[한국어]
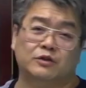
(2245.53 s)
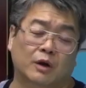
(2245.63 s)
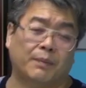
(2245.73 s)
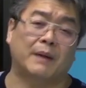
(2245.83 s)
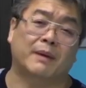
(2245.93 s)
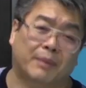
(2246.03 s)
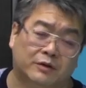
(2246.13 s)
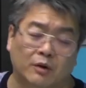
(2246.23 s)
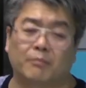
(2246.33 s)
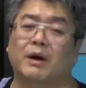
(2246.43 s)
칠천 원, 팔만
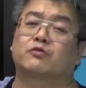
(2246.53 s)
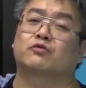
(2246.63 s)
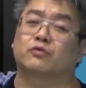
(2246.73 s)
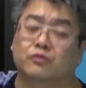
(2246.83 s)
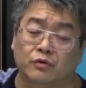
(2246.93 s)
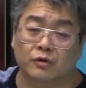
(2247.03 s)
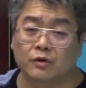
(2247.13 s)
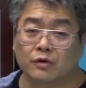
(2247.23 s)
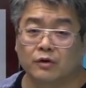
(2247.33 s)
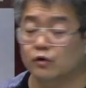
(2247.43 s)
팔천 원 막 쭉쭉쭉.
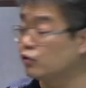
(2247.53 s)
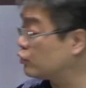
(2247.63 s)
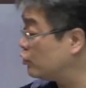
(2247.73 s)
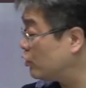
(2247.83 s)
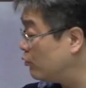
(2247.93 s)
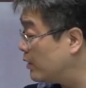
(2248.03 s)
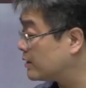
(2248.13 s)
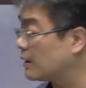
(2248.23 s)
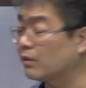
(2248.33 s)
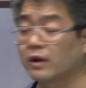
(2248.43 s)
그 수익을 왜
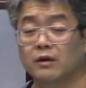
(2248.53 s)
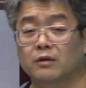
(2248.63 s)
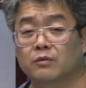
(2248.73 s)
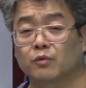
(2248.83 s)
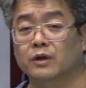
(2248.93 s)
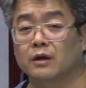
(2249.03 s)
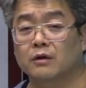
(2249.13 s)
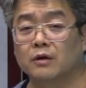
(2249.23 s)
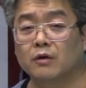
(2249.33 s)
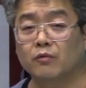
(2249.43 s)
잡아내지 못하는,
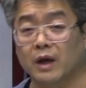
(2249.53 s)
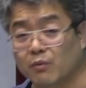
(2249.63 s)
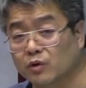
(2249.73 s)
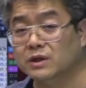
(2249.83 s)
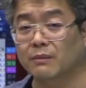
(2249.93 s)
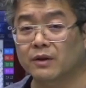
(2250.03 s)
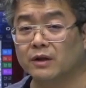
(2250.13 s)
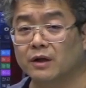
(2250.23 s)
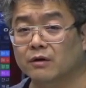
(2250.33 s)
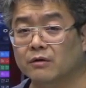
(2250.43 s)
왜 못
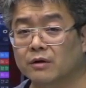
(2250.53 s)
잡아내냐는 거예요.